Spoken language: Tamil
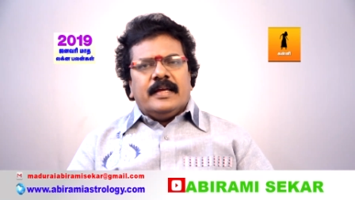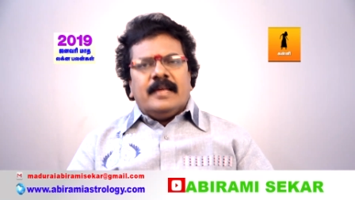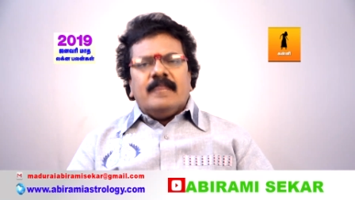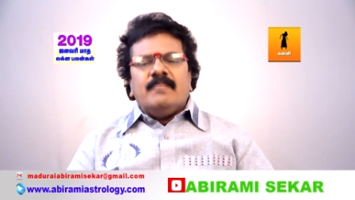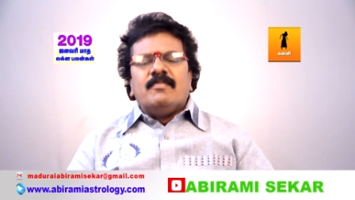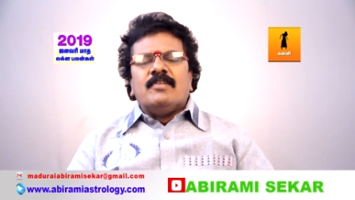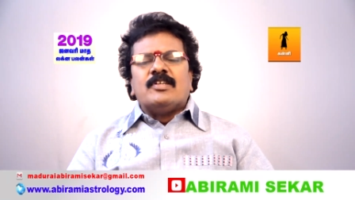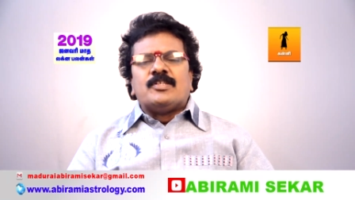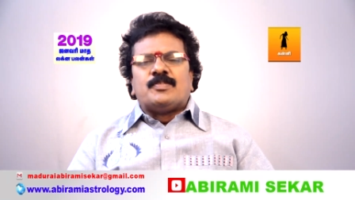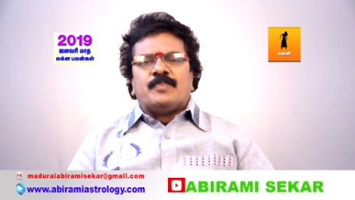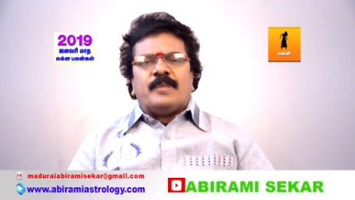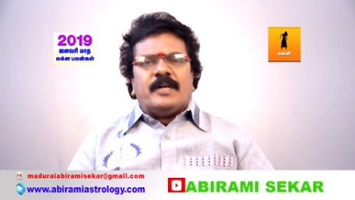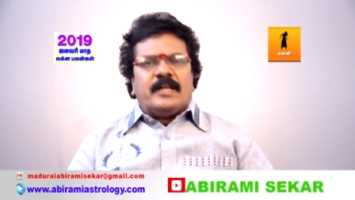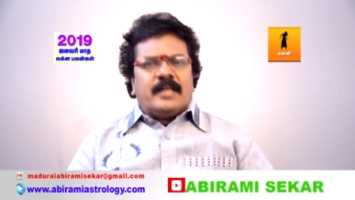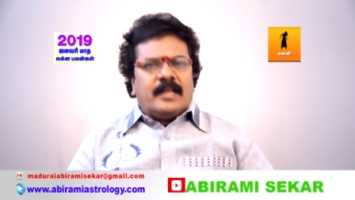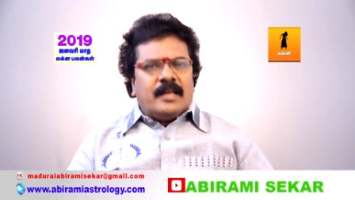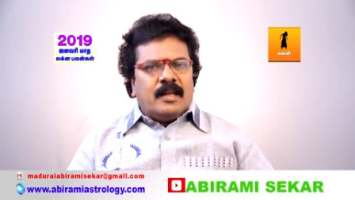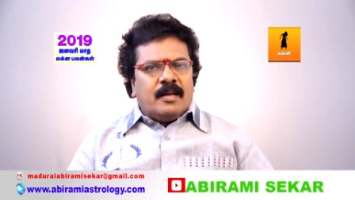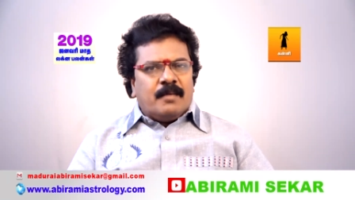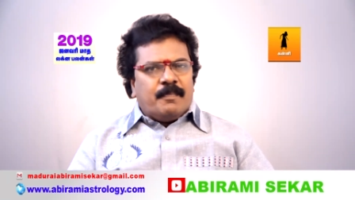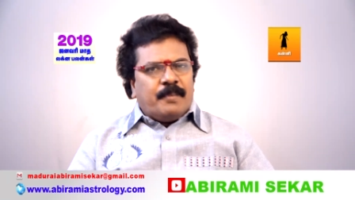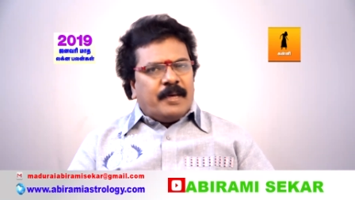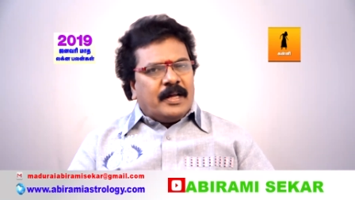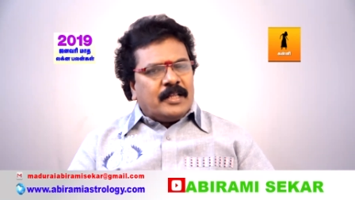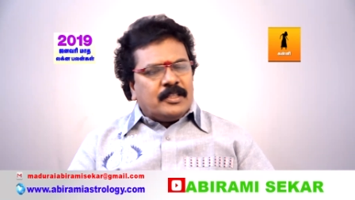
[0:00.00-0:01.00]
இன்வெஸ்ட்மெண்ட்
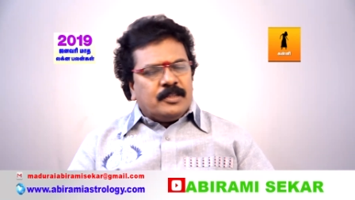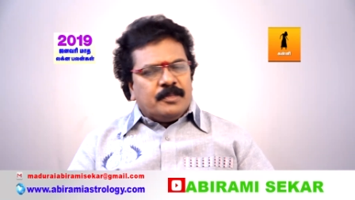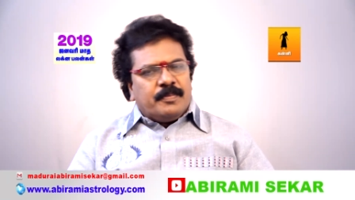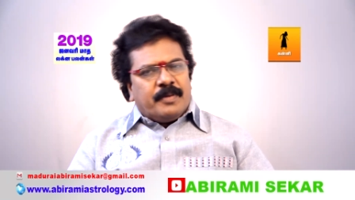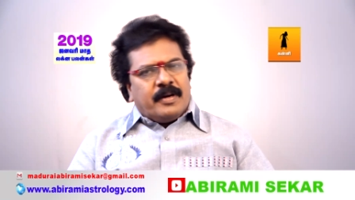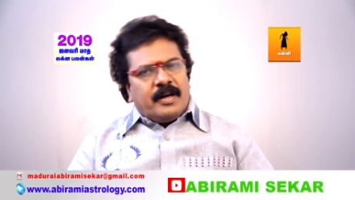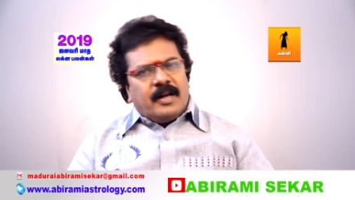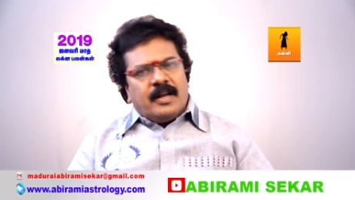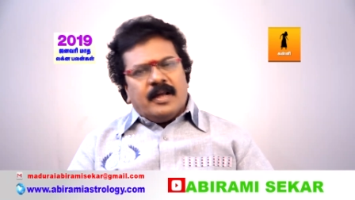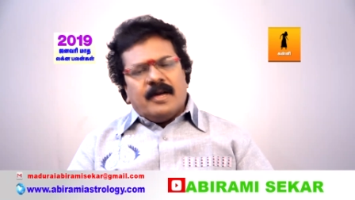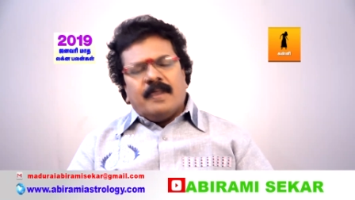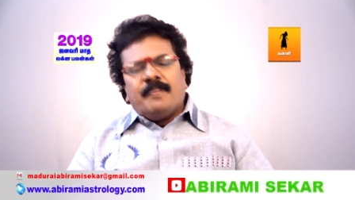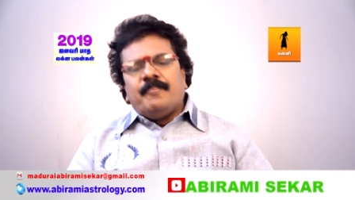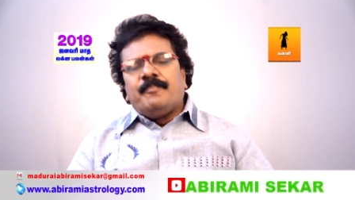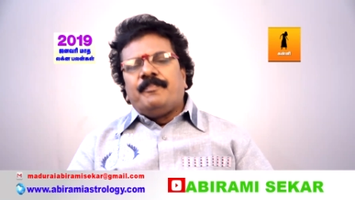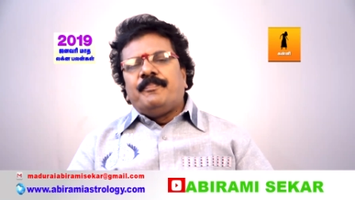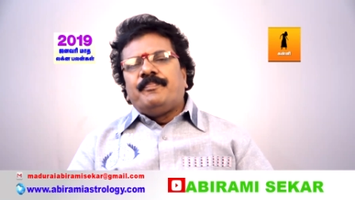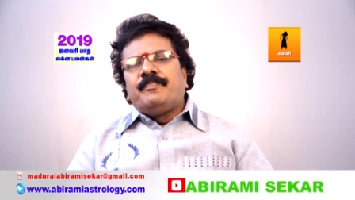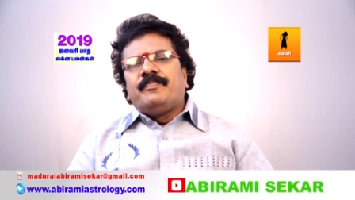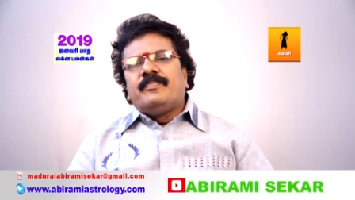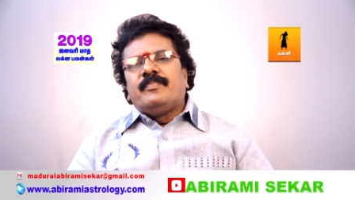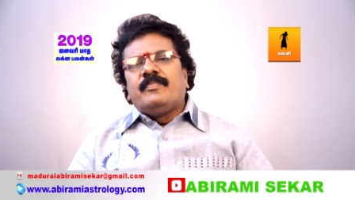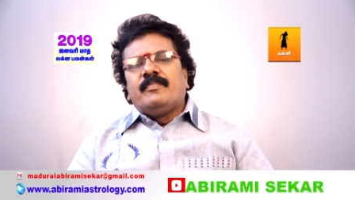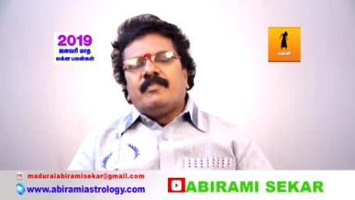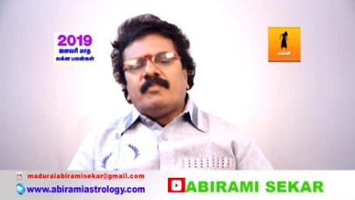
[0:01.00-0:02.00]
எல்லாம் பார்த்து பண்ணலாம்
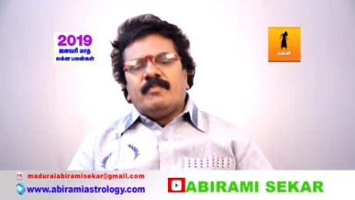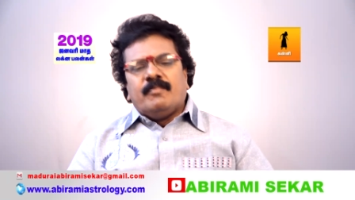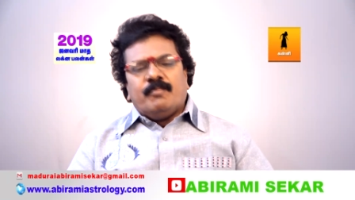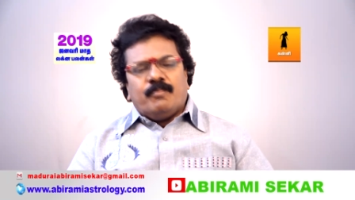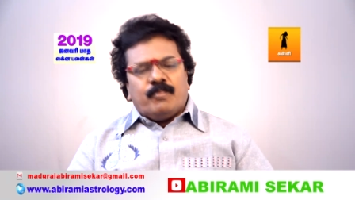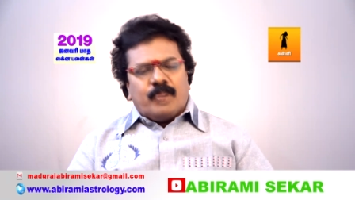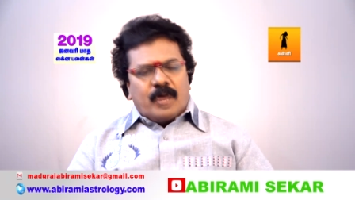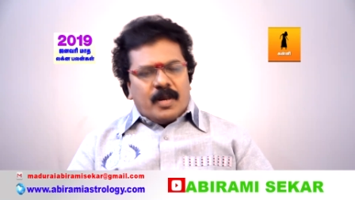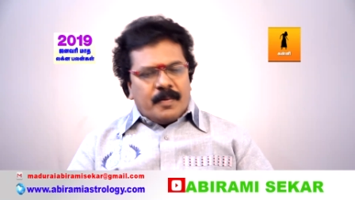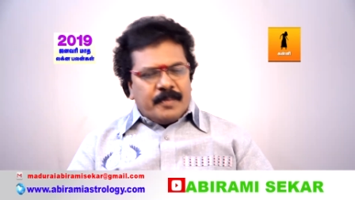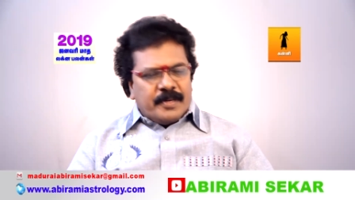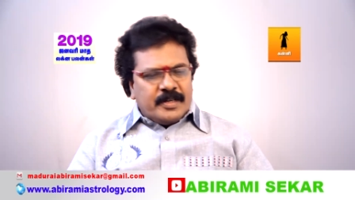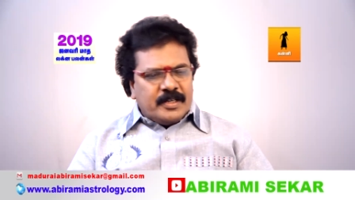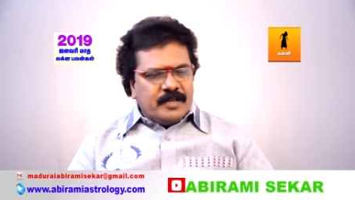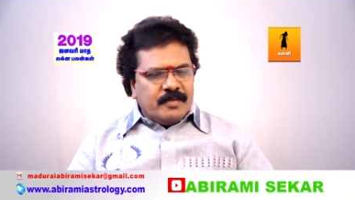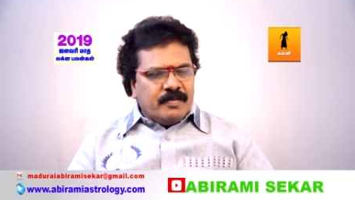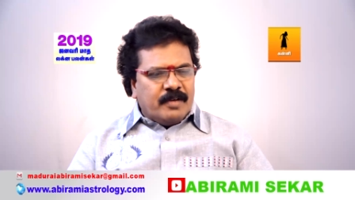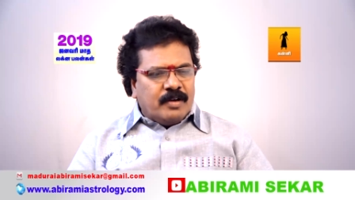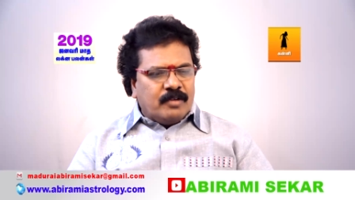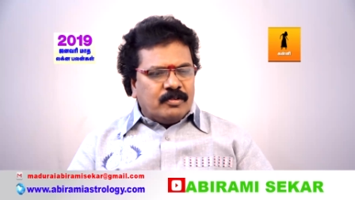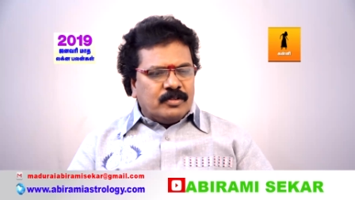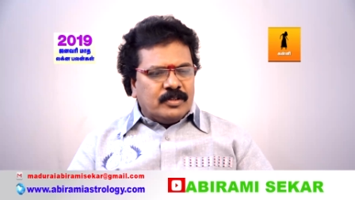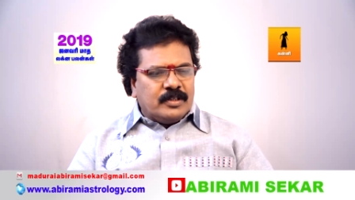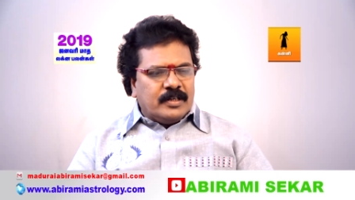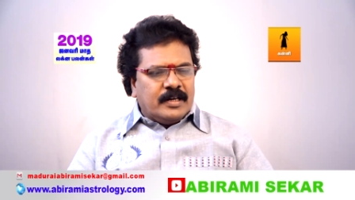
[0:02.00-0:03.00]
ப்ராப்பர்ட்டி
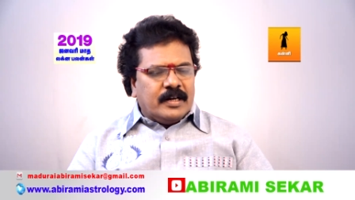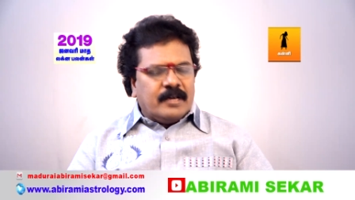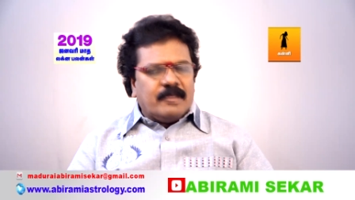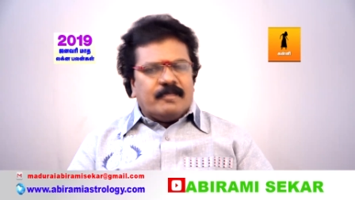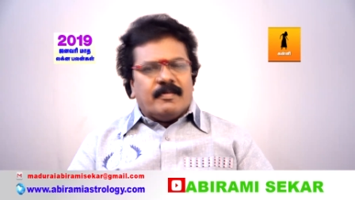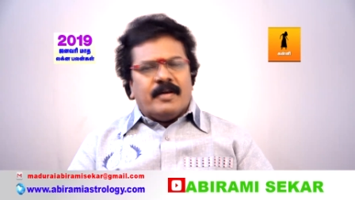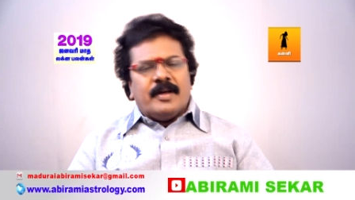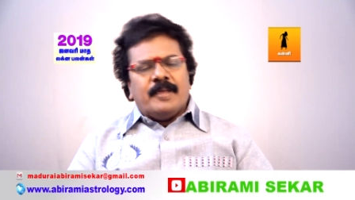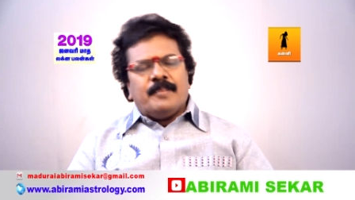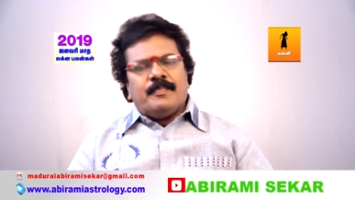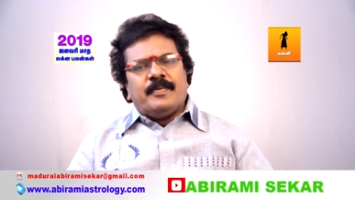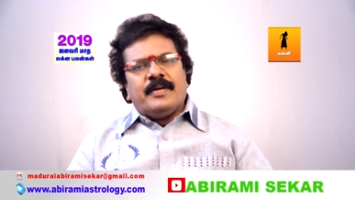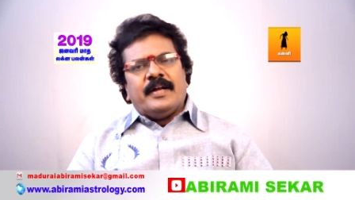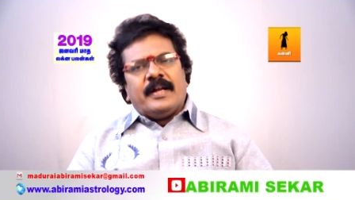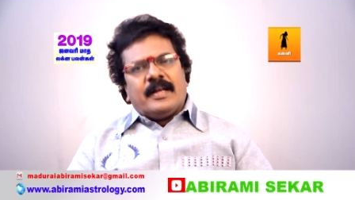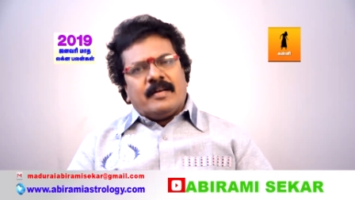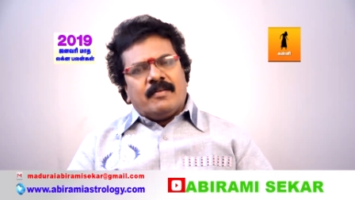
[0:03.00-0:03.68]
வாங்குவதற்கான வாய்ப்பு